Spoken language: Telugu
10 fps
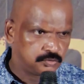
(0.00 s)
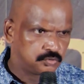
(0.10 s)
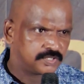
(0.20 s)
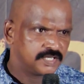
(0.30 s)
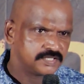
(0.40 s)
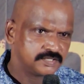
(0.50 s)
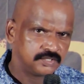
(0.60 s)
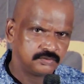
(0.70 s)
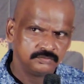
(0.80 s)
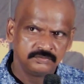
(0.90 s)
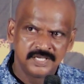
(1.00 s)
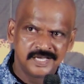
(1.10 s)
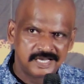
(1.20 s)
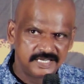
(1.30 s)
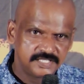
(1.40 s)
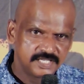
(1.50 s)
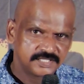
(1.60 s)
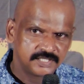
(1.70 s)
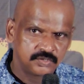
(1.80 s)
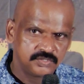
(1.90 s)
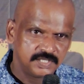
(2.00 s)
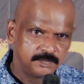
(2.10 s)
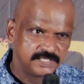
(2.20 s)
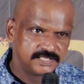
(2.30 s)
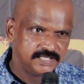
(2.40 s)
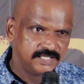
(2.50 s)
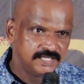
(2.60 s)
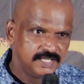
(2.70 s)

నన్ను తొక్కేస్తారు అని చేస్తారు అని చెప్పేసి